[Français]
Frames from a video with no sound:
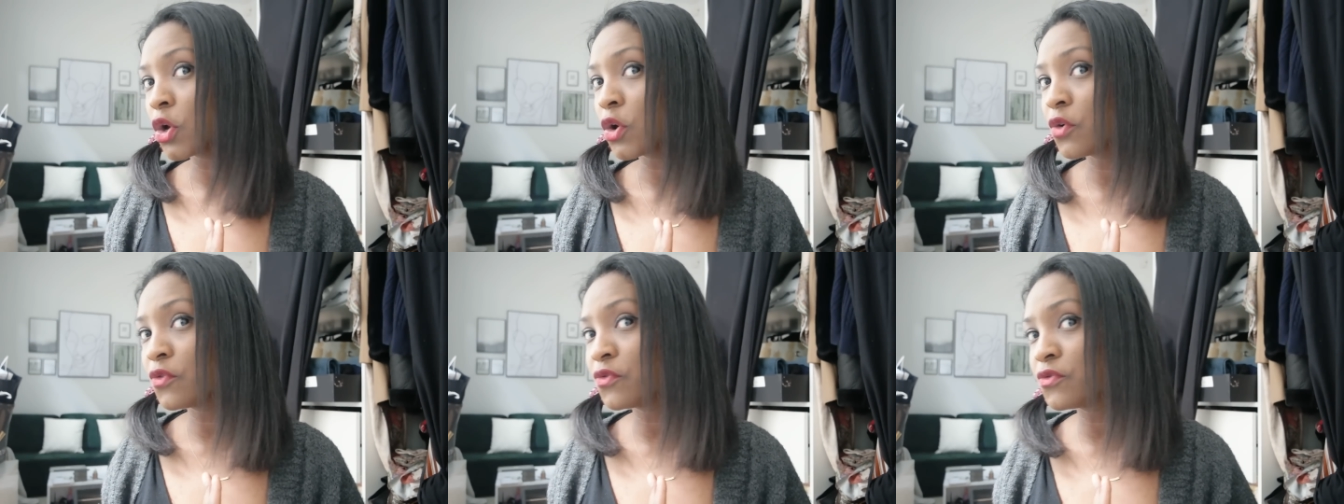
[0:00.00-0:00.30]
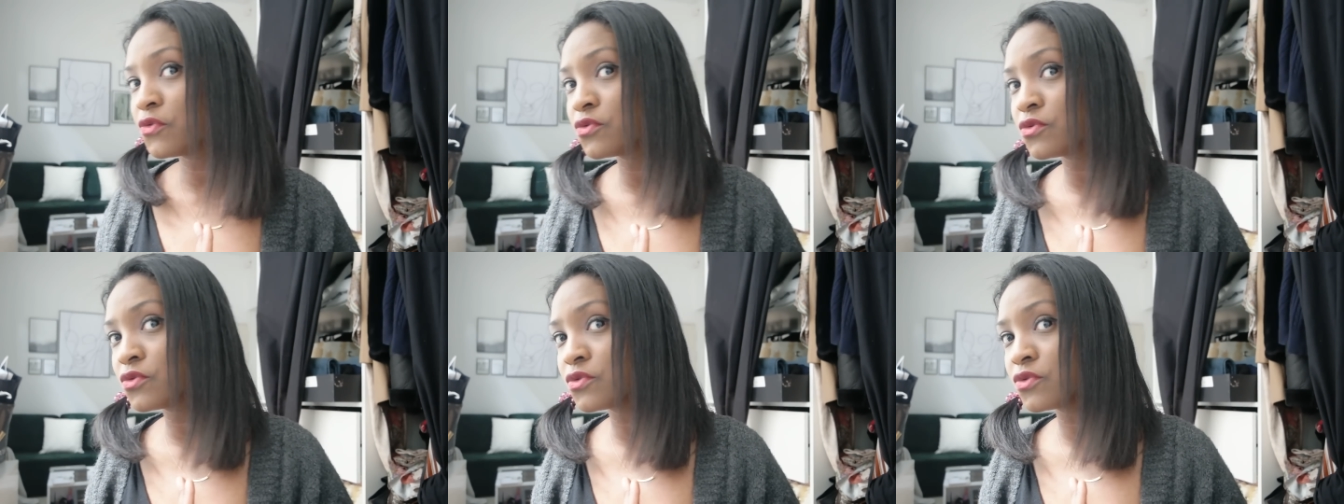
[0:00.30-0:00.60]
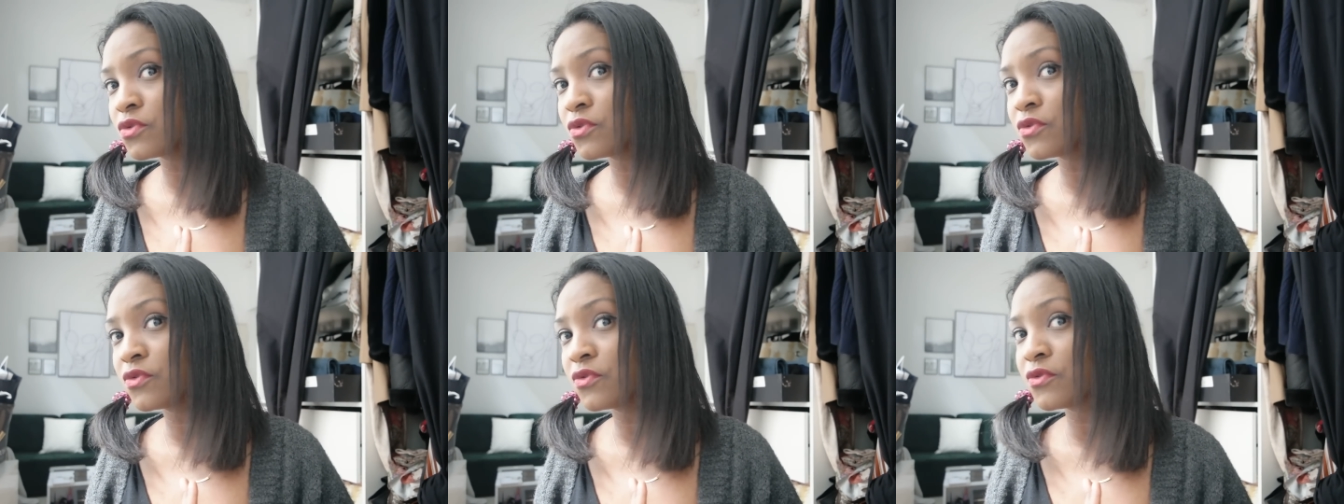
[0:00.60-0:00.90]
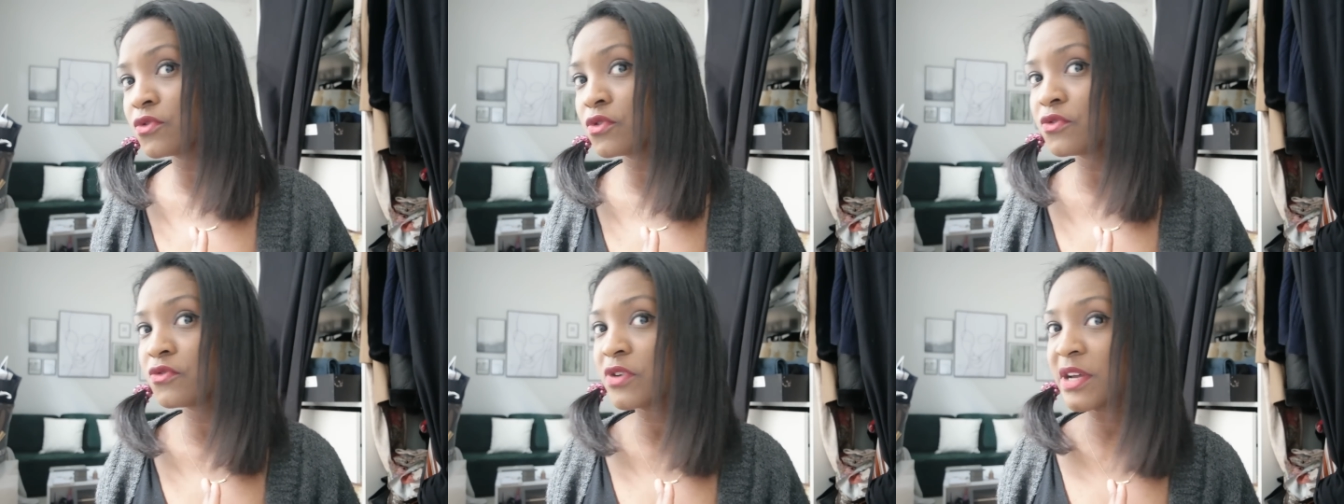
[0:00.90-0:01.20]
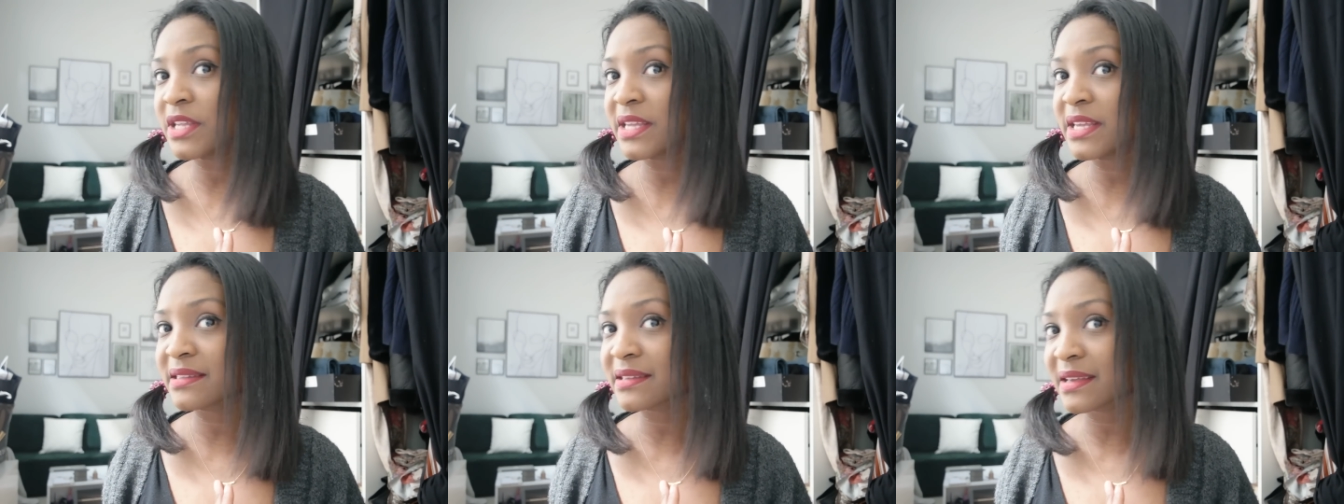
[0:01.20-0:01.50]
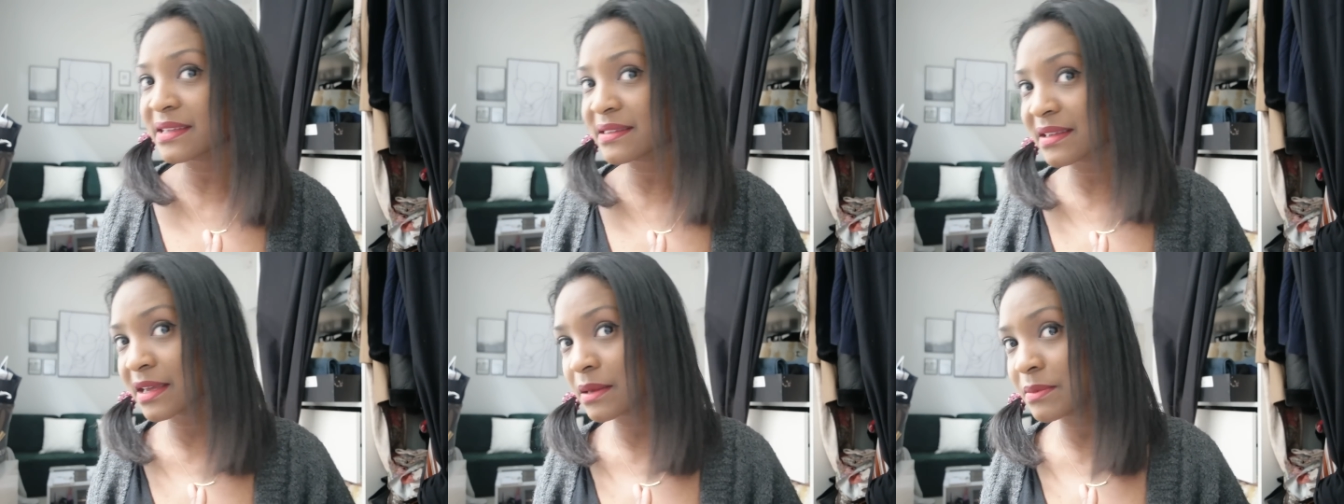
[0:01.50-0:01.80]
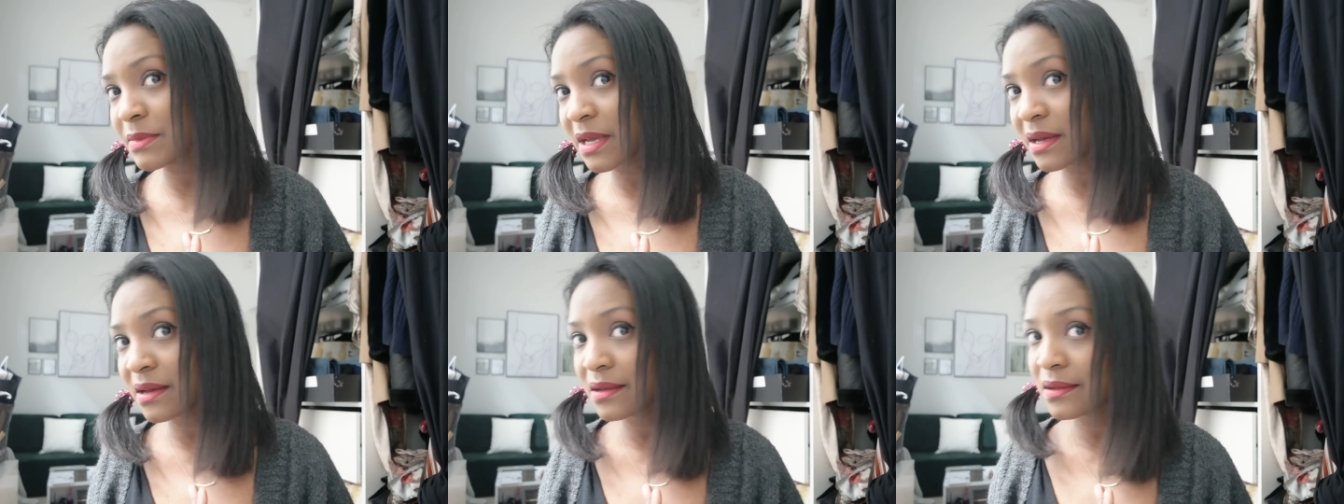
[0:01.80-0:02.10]
vous, le voyez très très
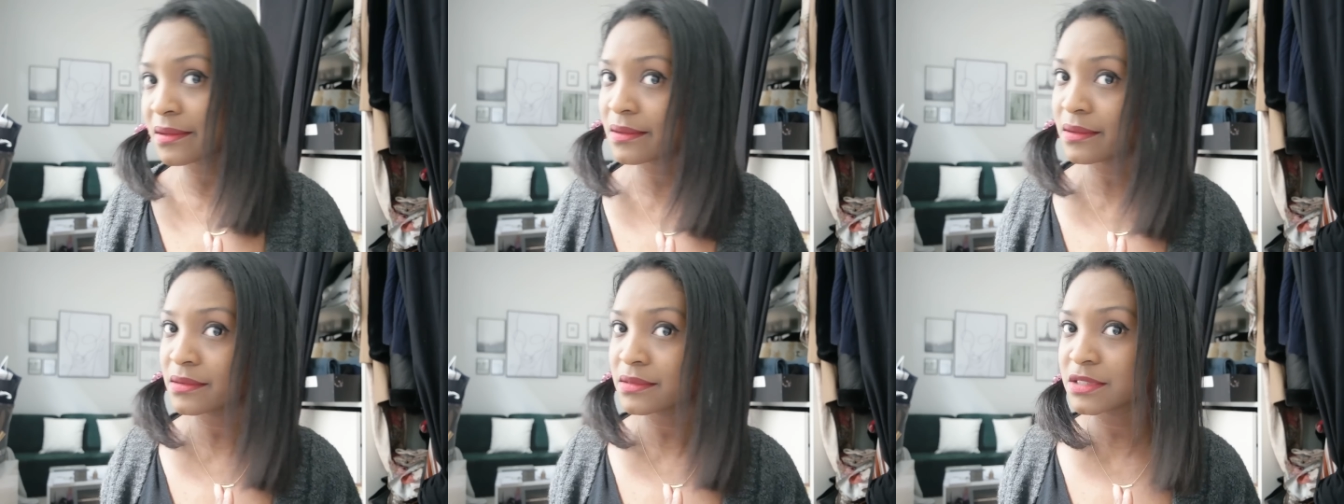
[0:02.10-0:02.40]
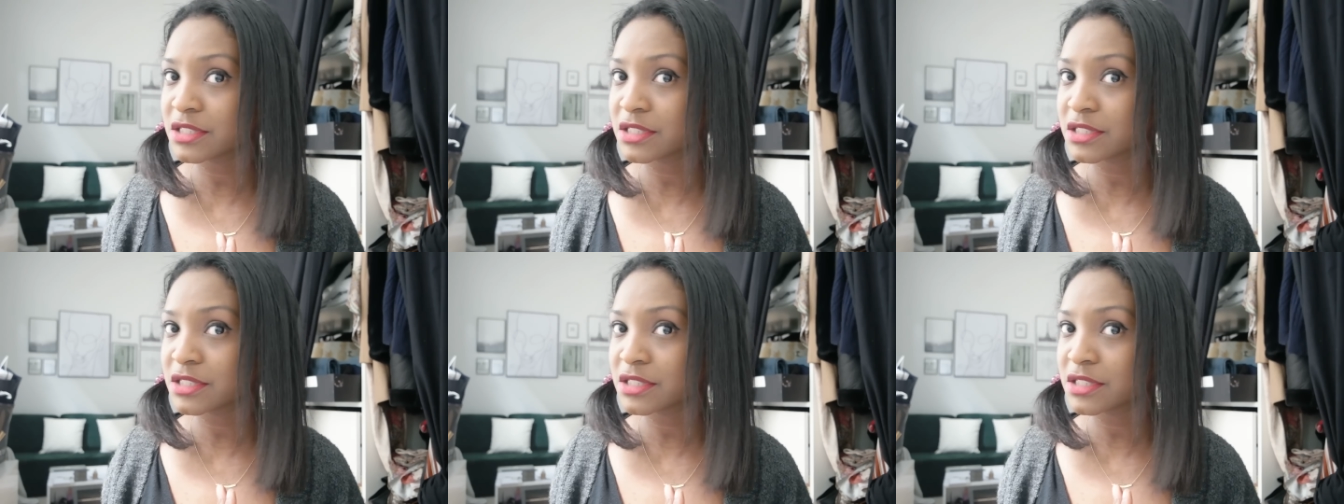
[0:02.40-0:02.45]
bien,